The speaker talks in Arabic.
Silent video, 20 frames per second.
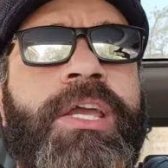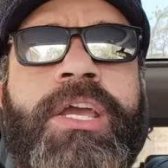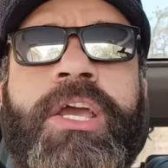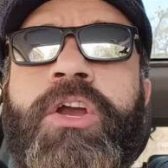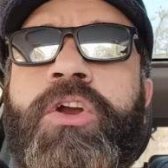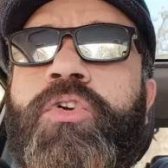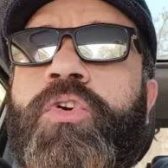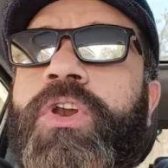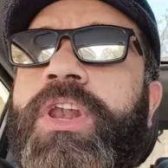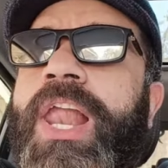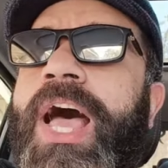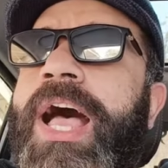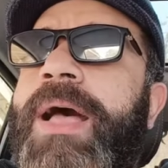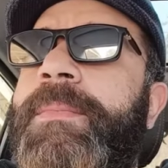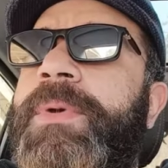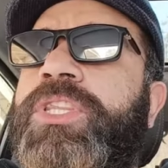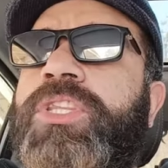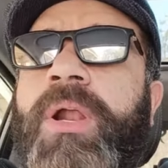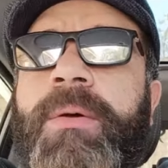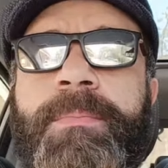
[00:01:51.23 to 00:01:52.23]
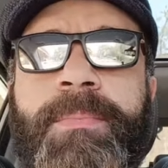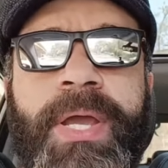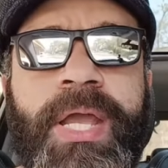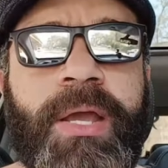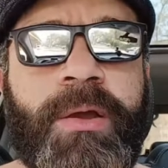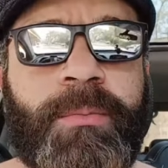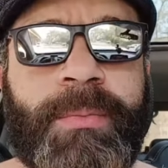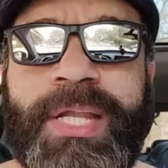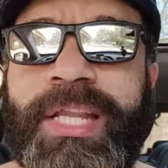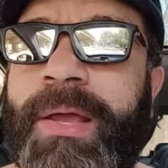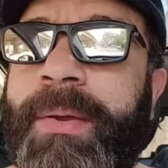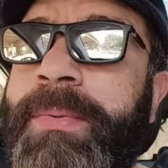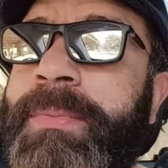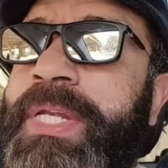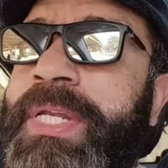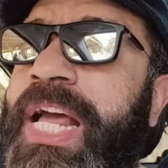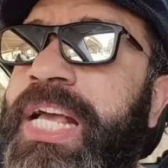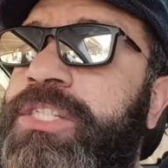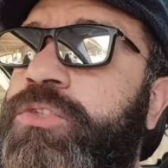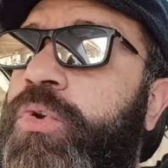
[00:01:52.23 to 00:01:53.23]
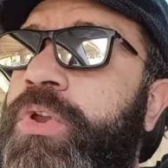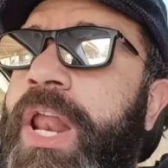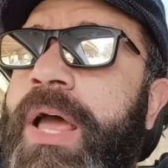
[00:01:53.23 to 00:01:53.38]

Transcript: كلها متربيه ما دام الناس كلها